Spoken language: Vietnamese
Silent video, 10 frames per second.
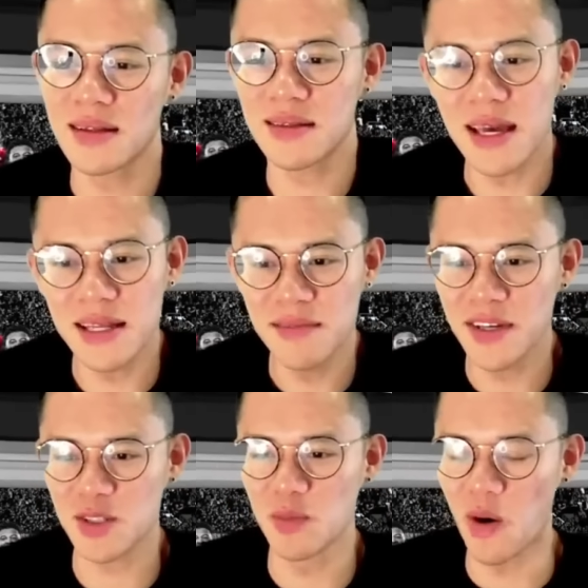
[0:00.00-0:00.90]
Tin
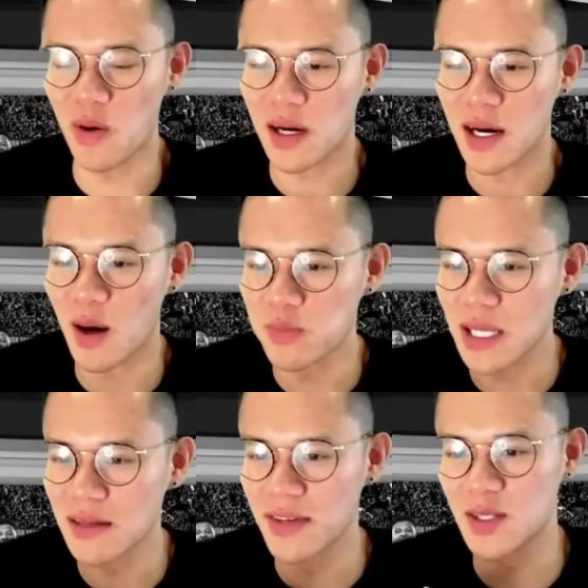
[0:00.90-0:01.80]
viết số một, không
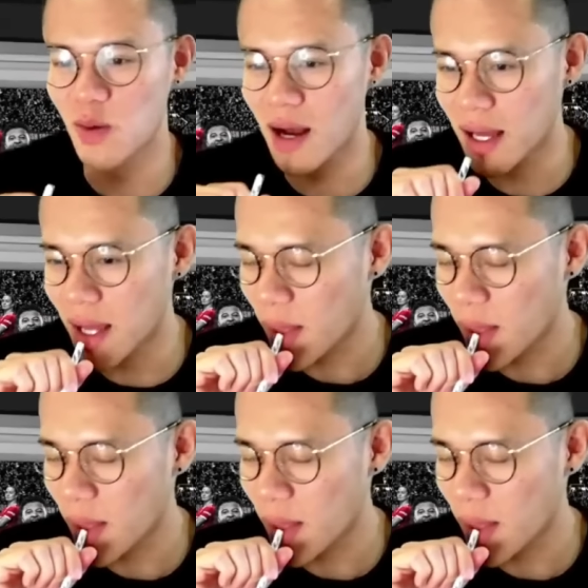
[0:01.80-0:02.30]
tin viết số hai.